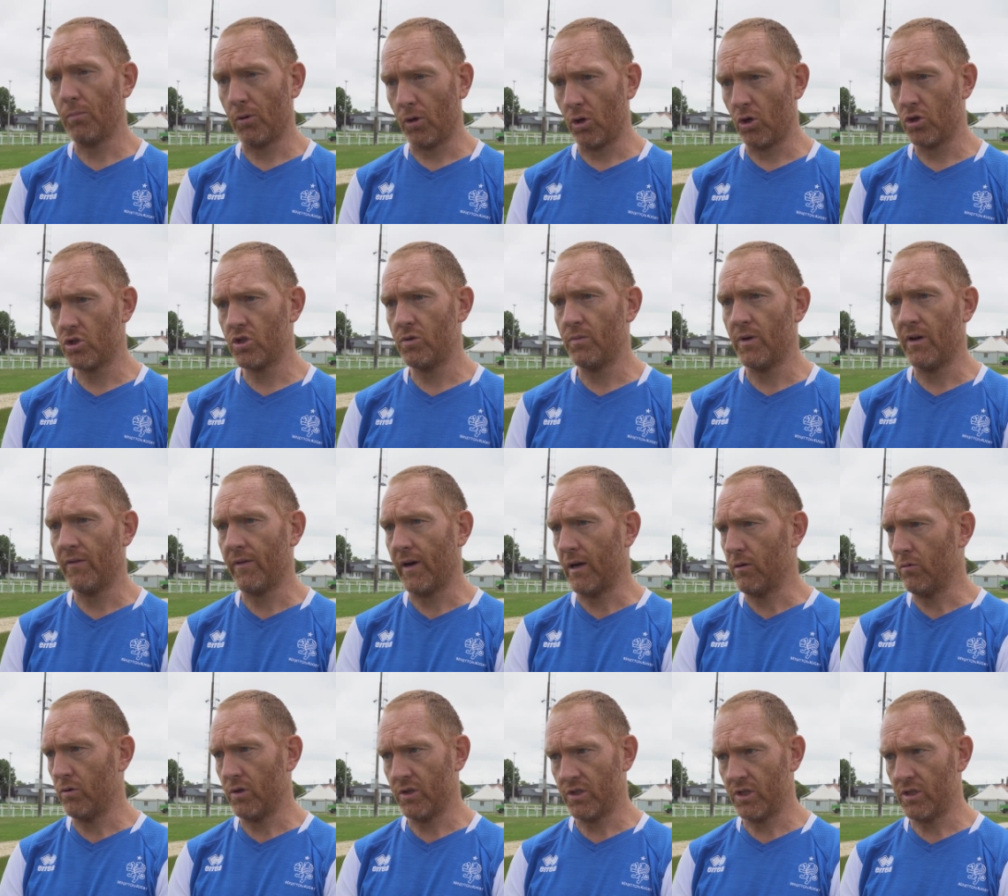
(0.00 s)
prossima
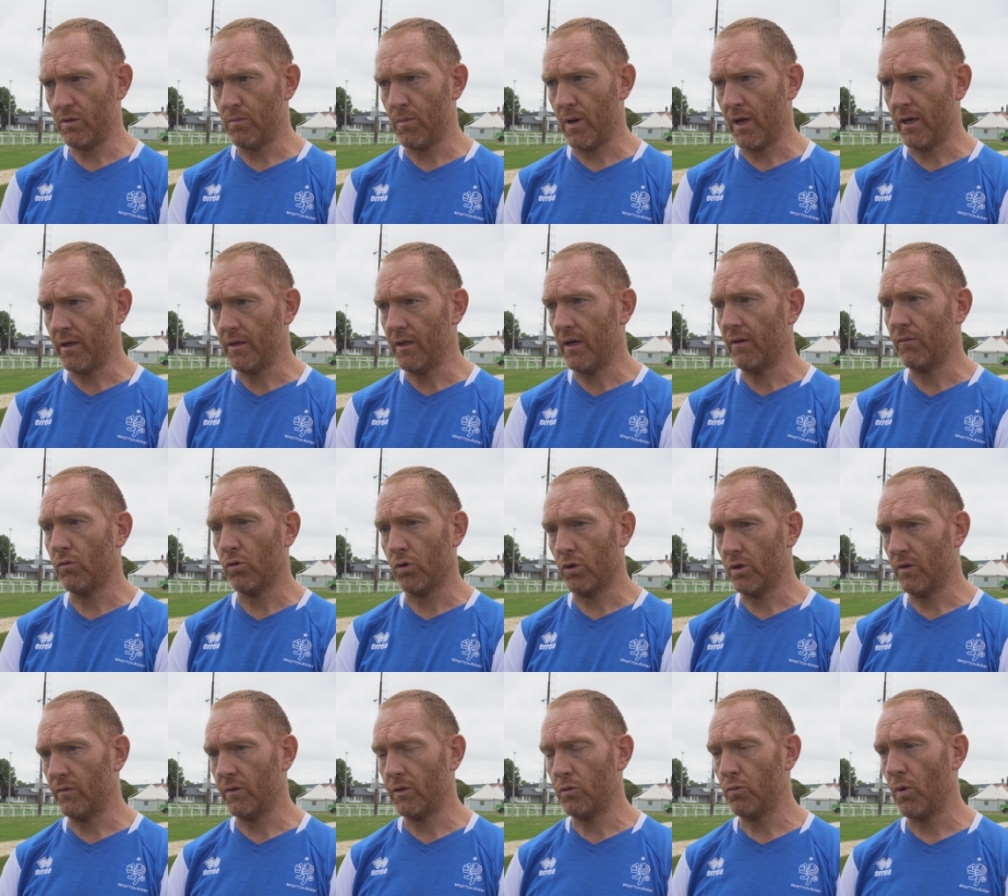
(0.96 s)
avranno una settimana di lavoro
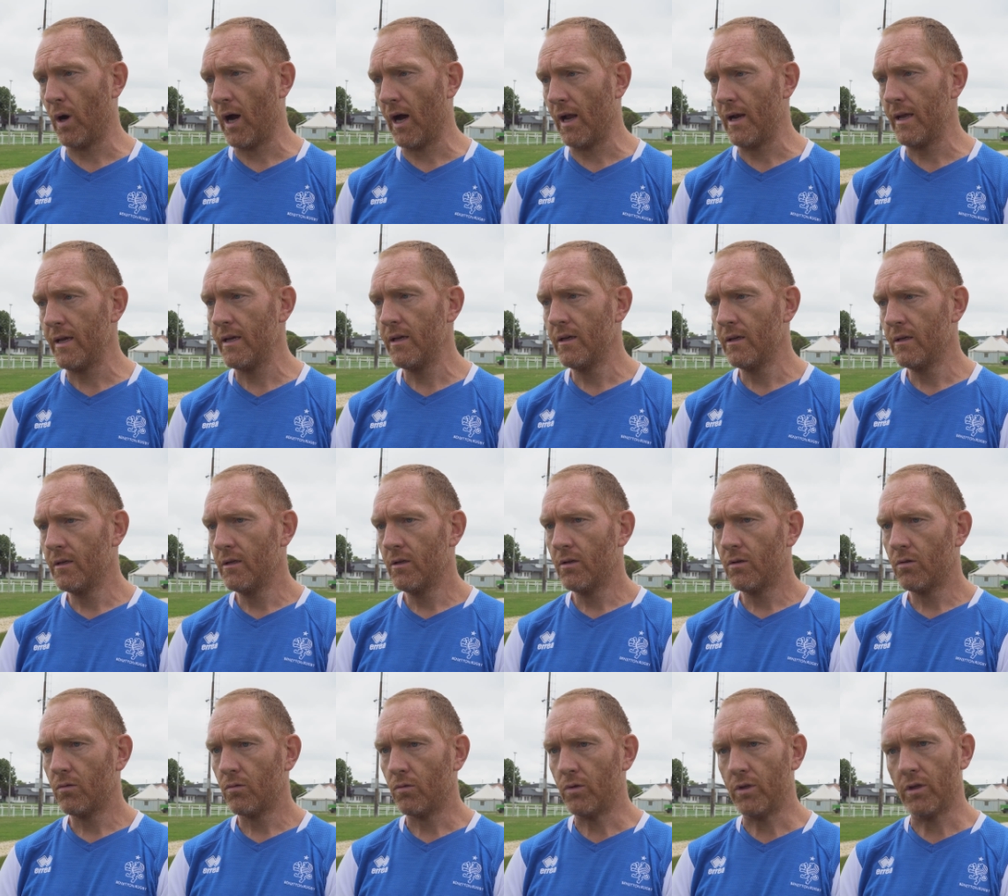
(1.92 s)
individuale,
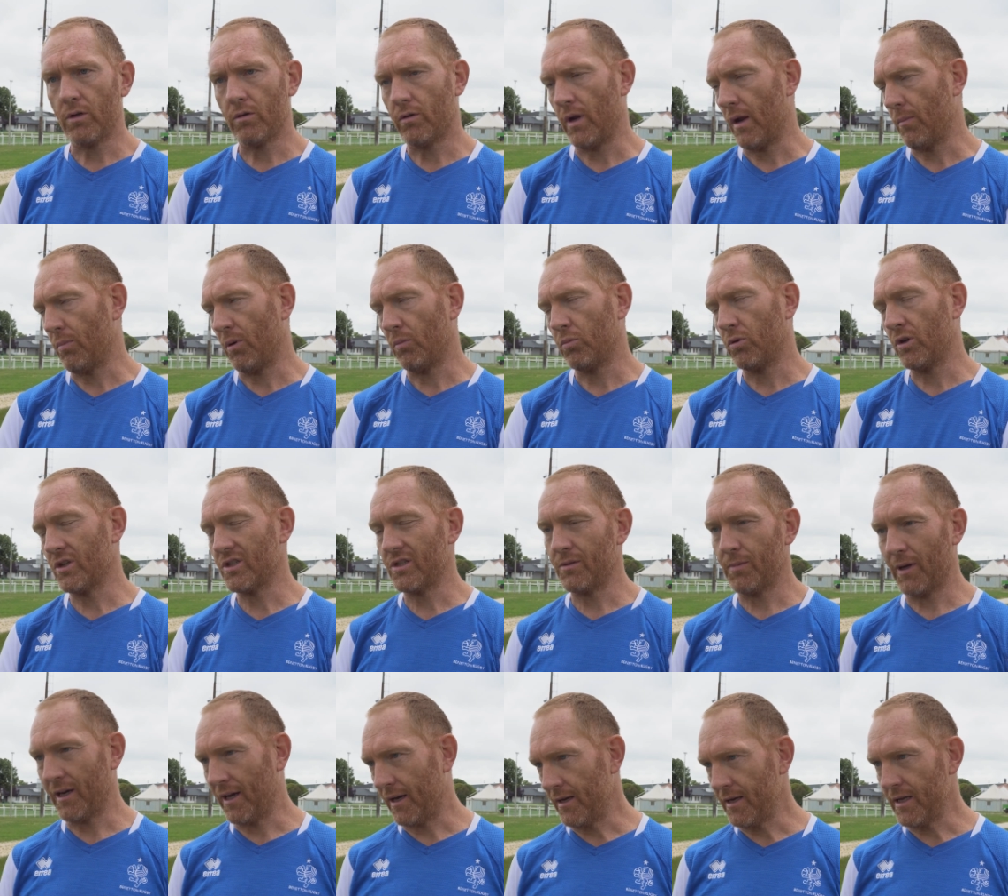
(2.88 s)
quindi non è proprio una
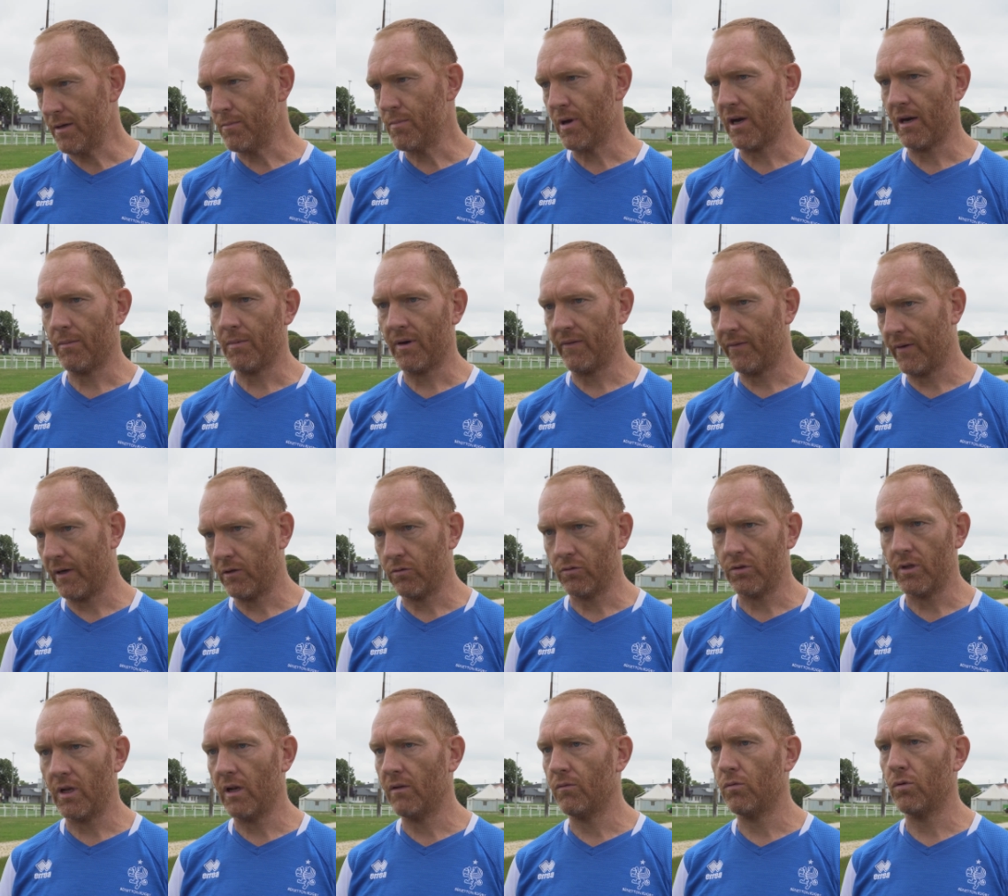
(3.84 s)
settimana libera ma avranno
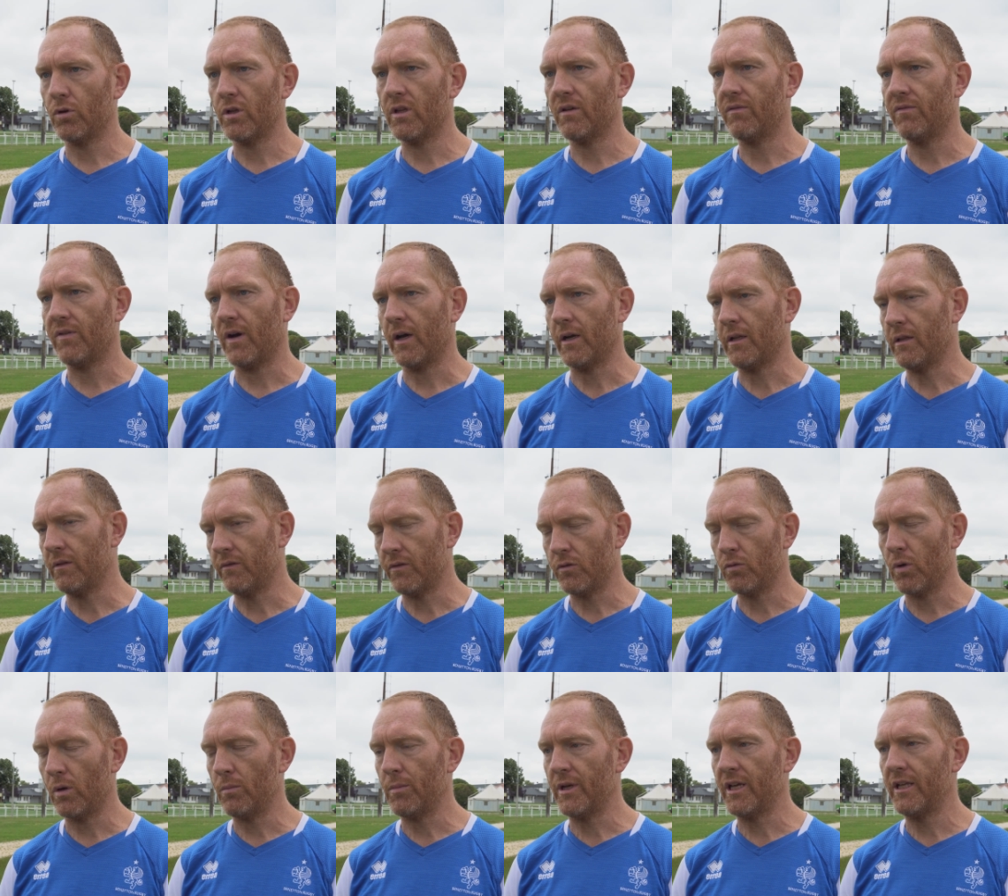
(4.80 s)
dei lavori da fare
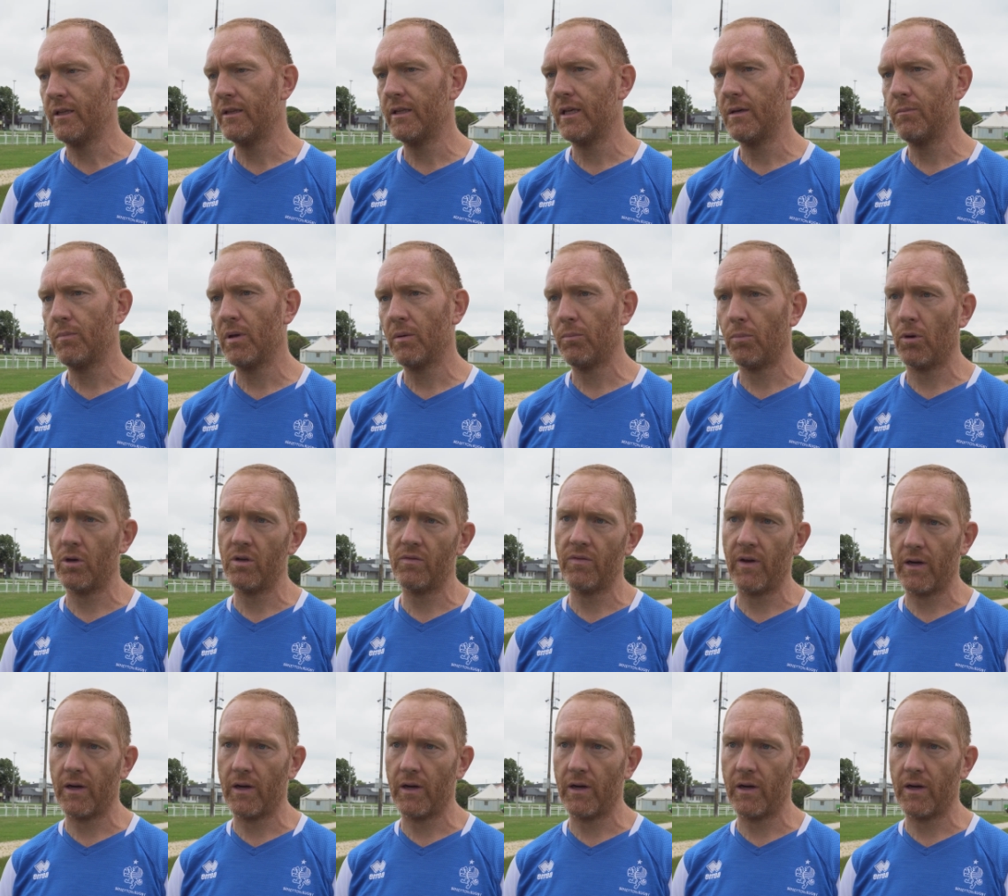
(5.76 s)
individualmente per poi